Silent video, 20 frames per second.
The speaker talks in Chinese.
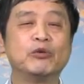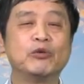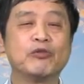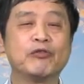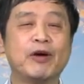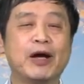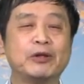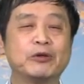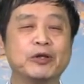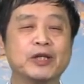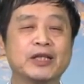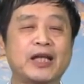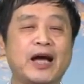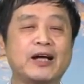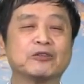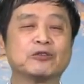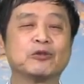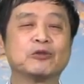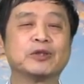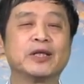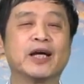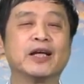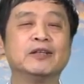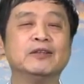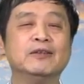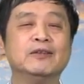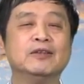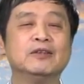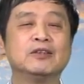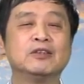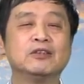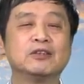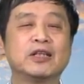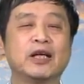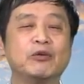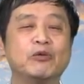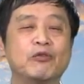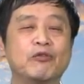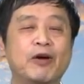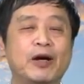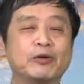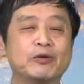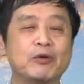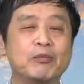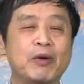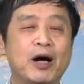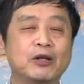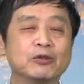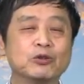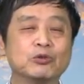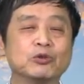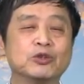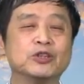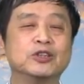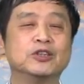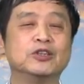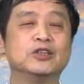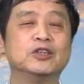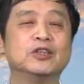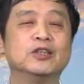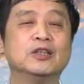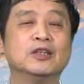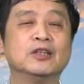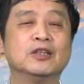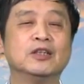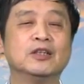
于反对党中央，就等于反对毛主席，